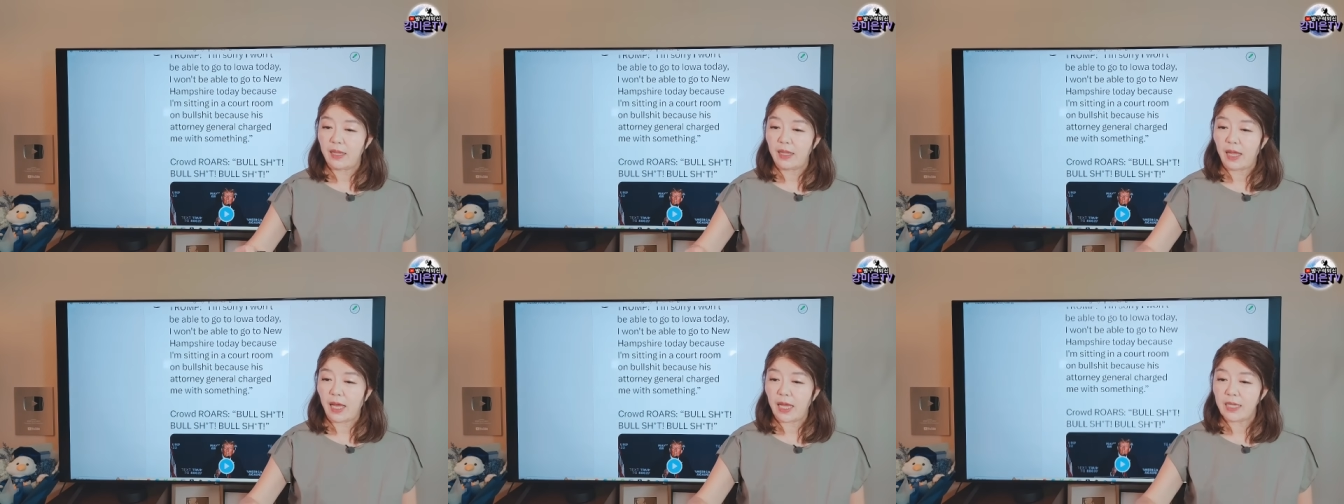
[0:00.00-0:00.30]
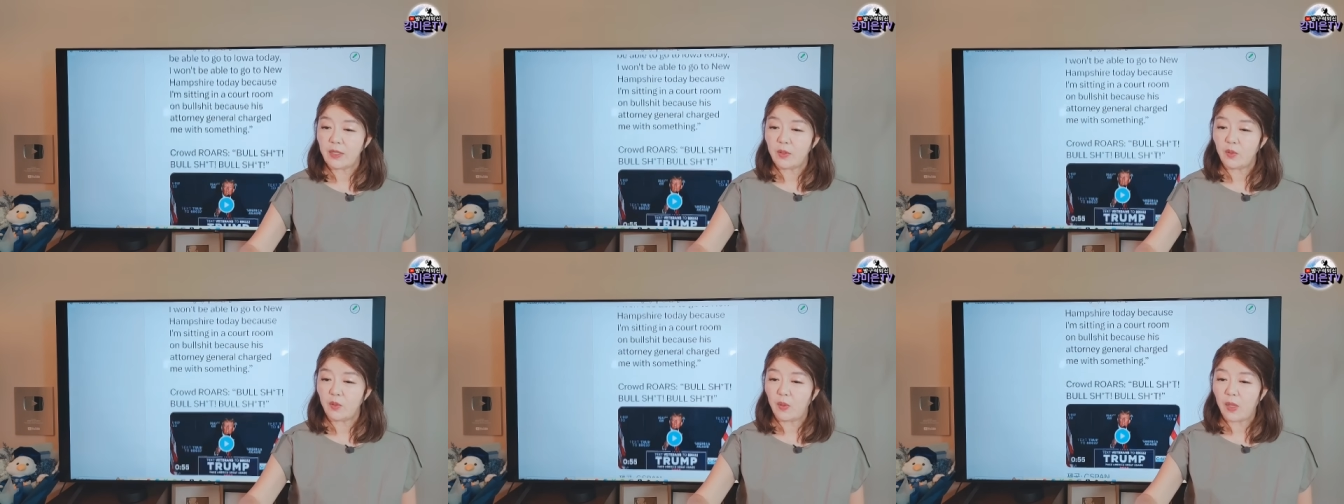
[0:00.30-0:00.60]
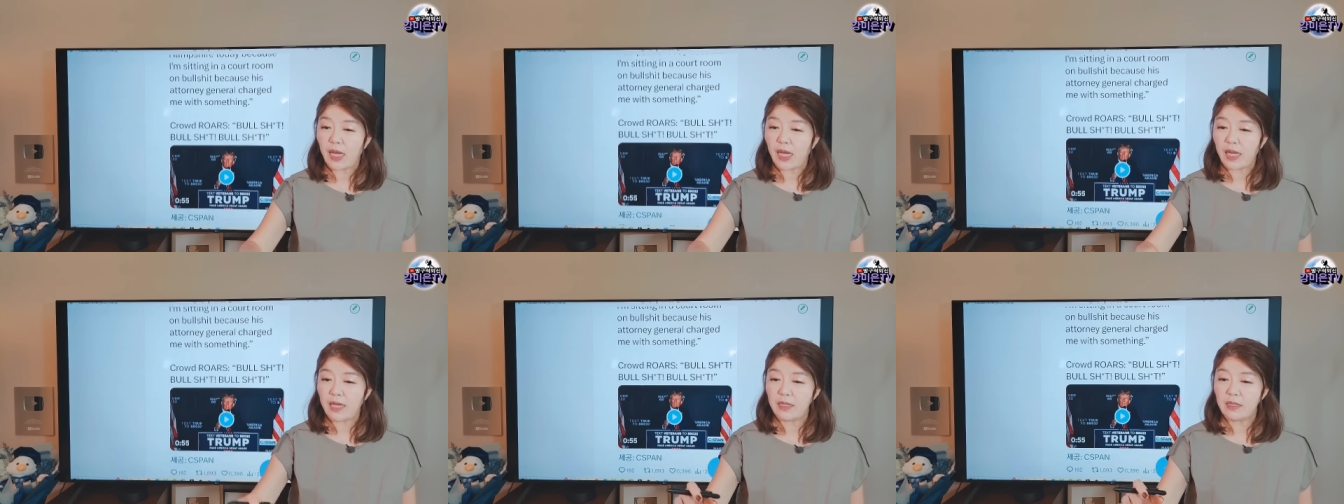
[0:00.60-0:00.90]

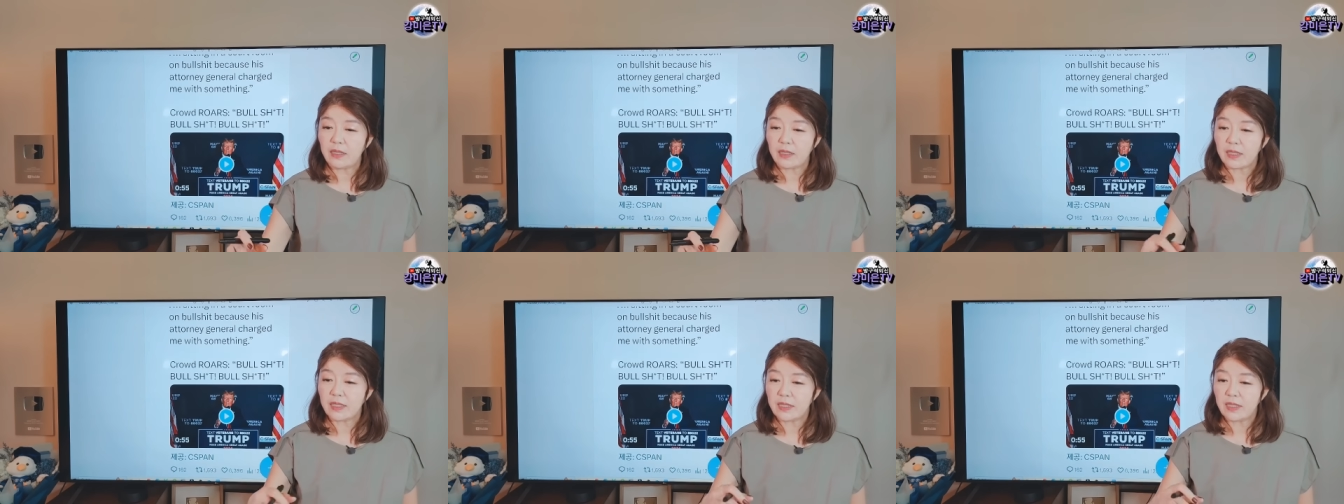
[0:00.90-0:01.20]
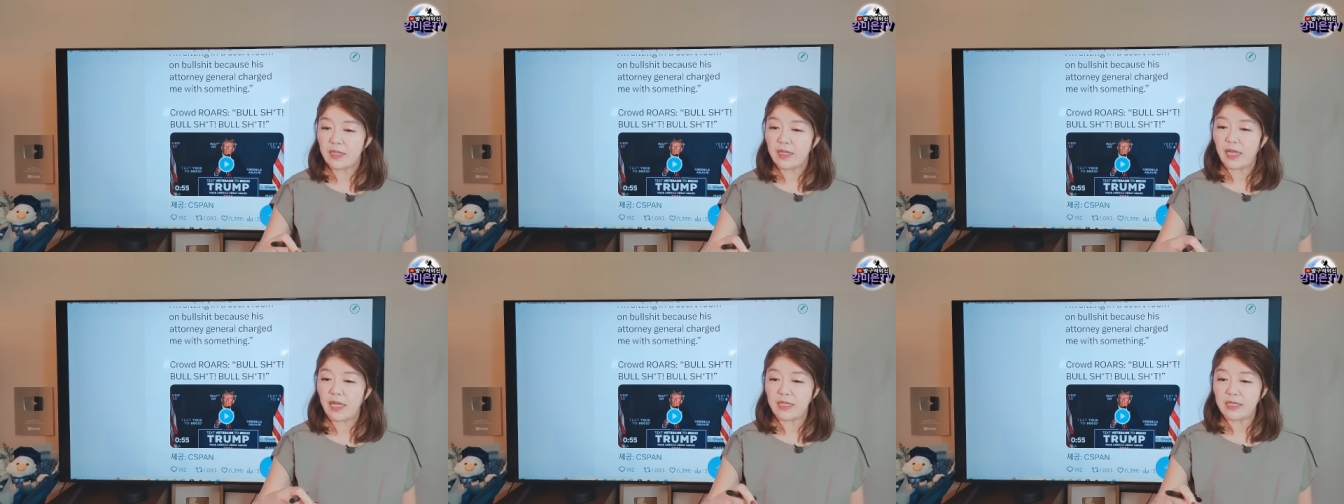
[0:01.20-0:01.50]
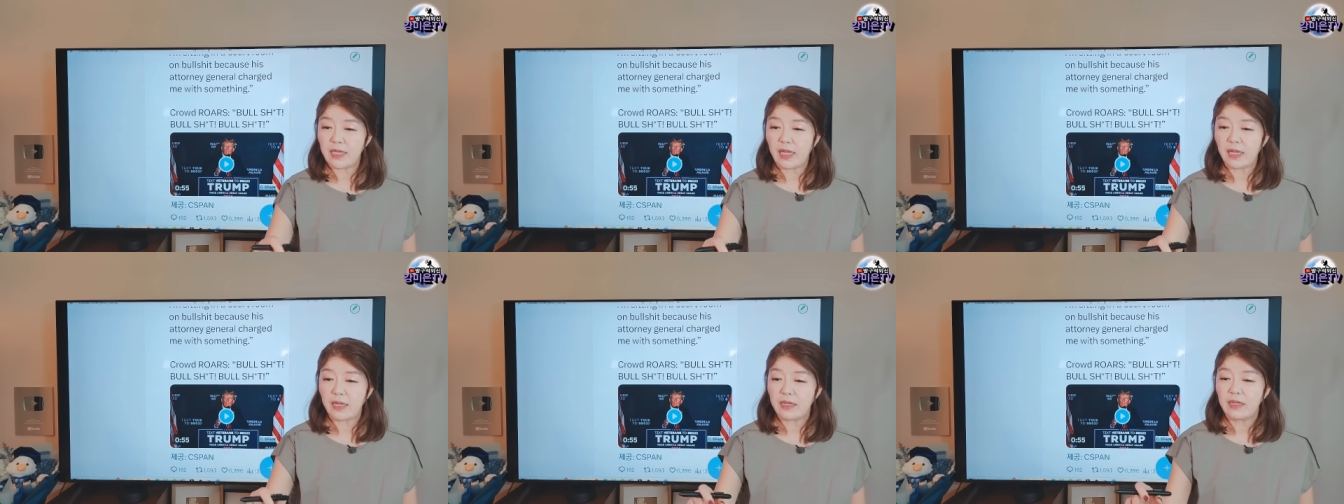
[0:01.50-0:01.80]
아이오와 그 전에
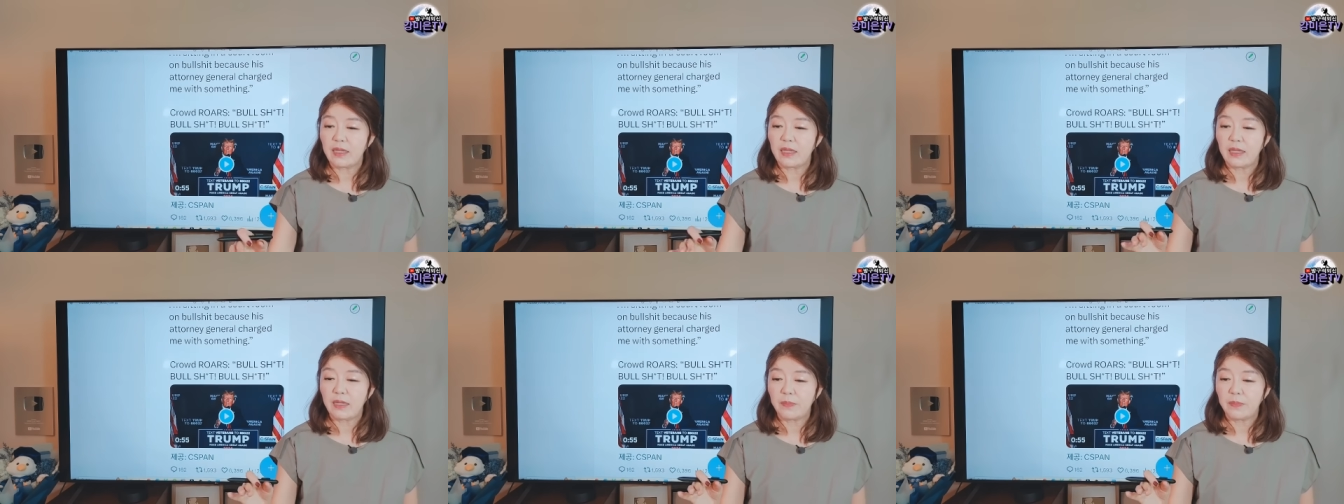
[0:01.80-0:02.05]
이제